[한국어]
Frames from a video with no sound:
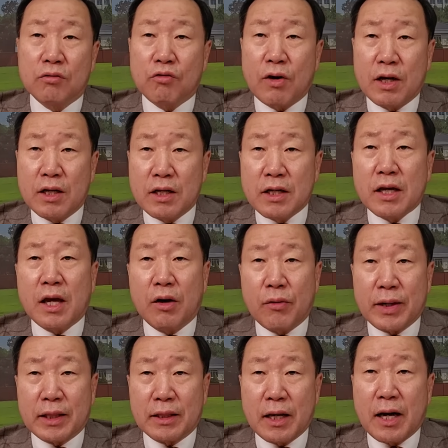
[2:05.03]

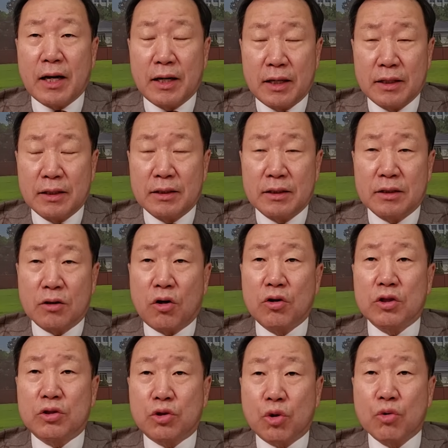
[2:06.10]
관리해왔다.
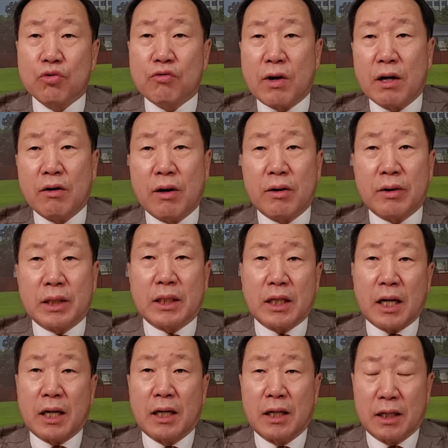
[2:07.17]
거의
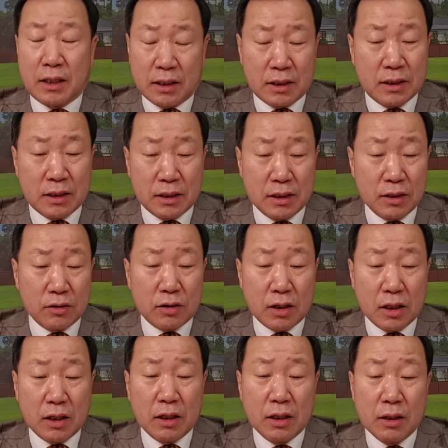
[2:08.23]
총괄해왔다. 아,
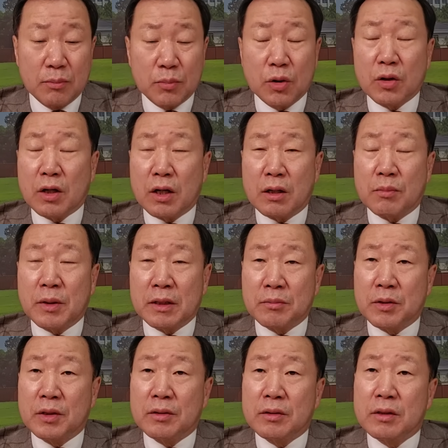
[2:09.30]
이렇게 평가를
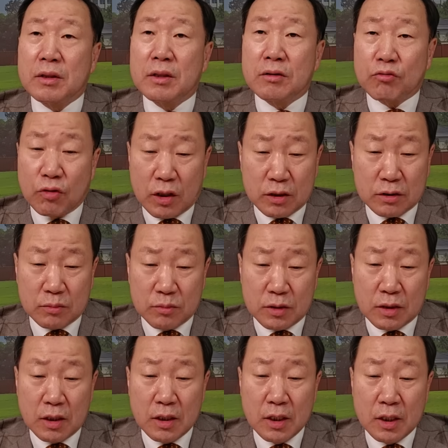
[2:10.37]
받으면
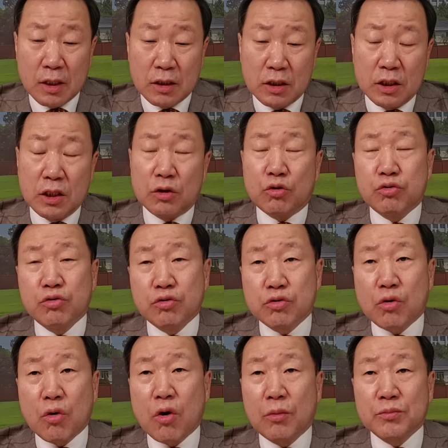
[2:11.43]
되겠습니다. 이 두
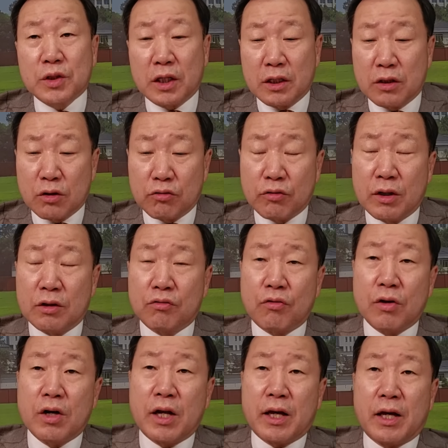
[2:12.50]
고검장의 경우에는
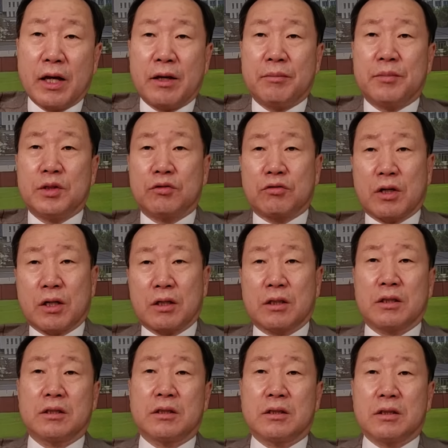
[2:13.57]
원래 민주당
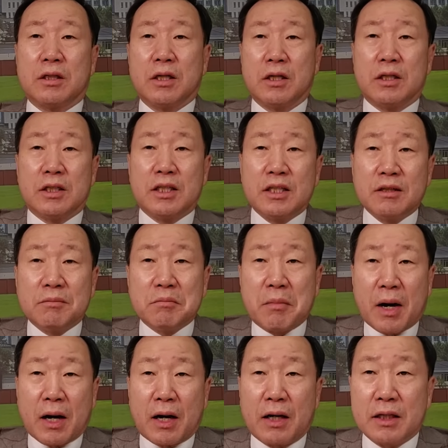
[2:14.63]
그
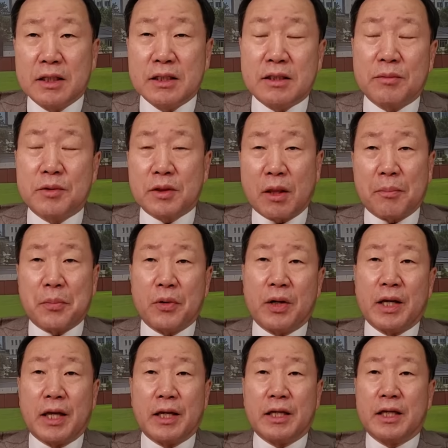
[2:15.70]
이른바 이재명
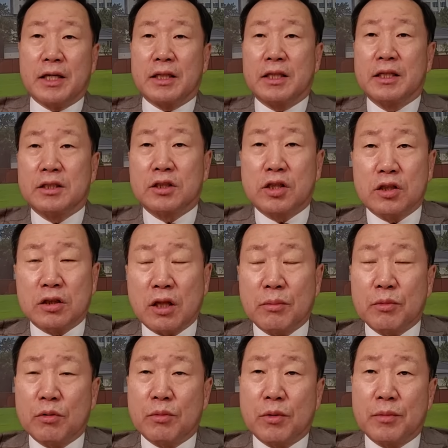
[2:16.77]
대표가 얘기한
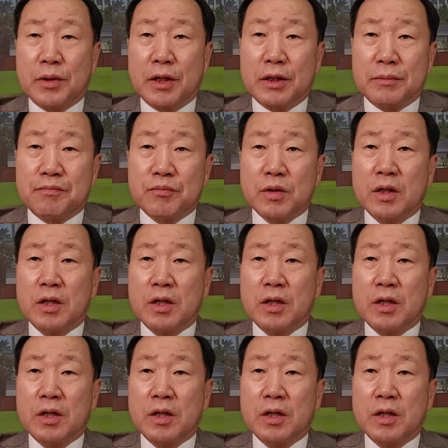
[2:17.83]
시스템으로 보면